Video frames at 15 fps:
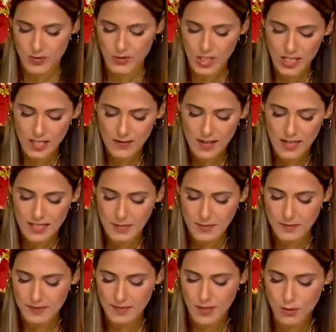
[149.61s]
Şekil
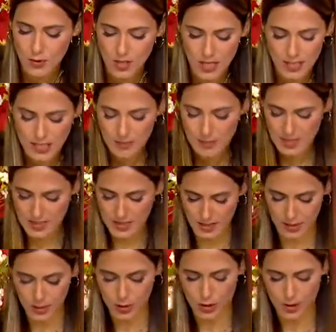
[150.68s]
verdiğim hamurlardan birini
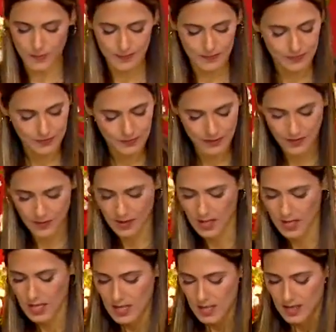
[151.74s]
alıyorum.
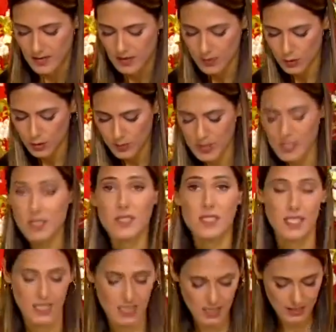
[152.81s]
Ve bunu bir
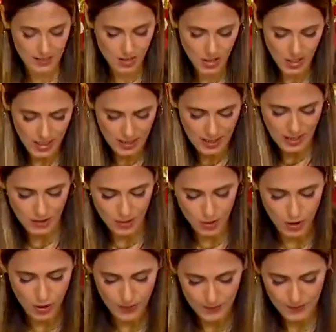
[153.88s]
silindir şekline
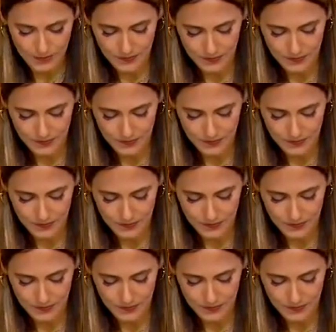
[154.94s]
getiriyorum.